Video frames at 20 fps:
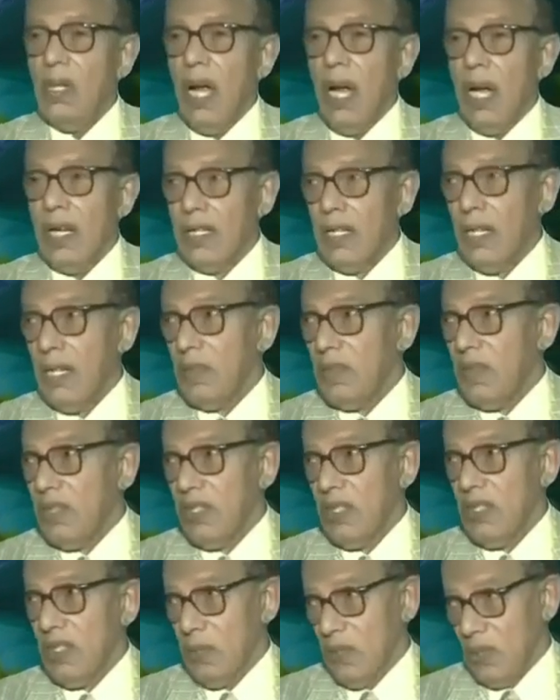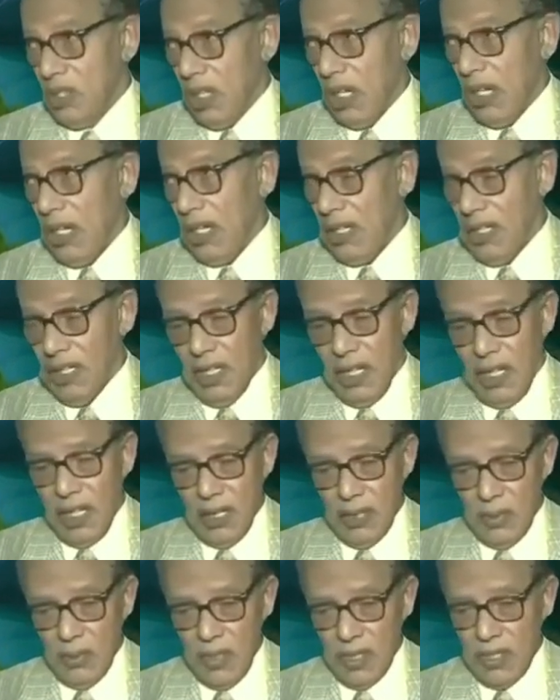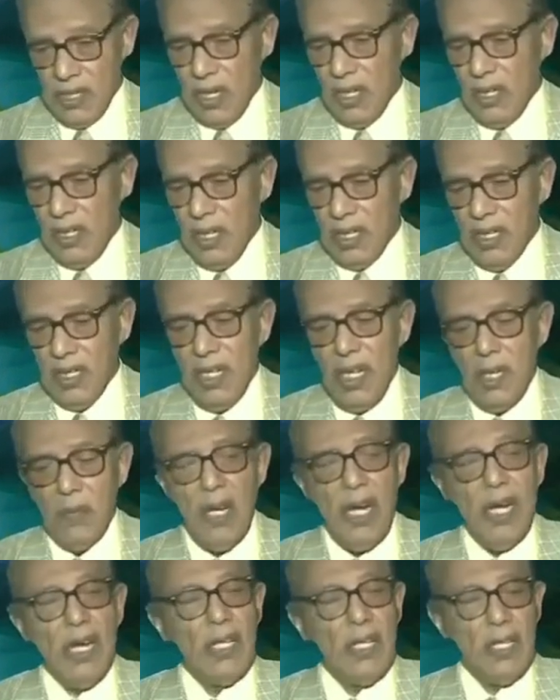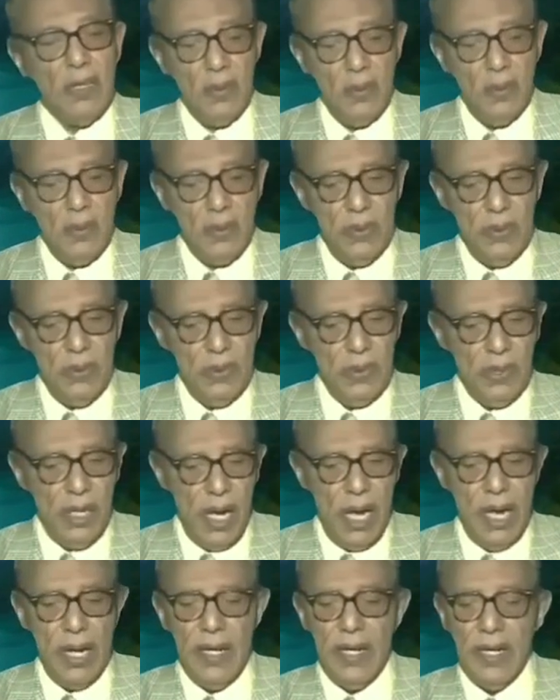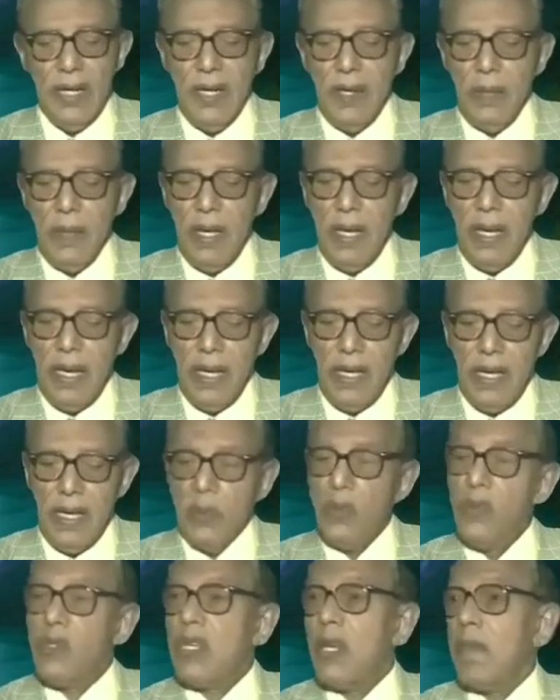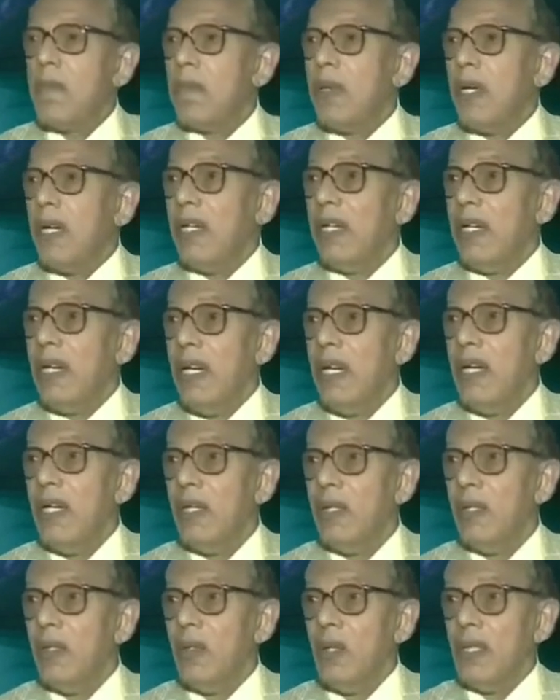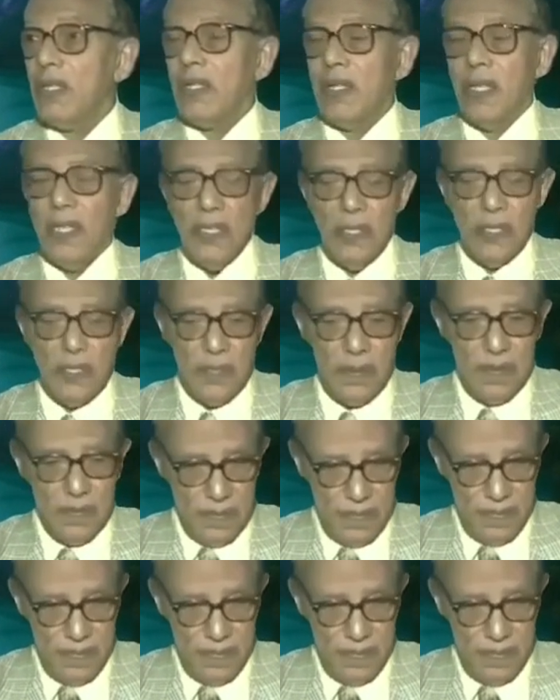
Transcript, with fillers: حاجة مش شيء مش عادي ده وسخرنا مع داود الجبال يسبحن والطير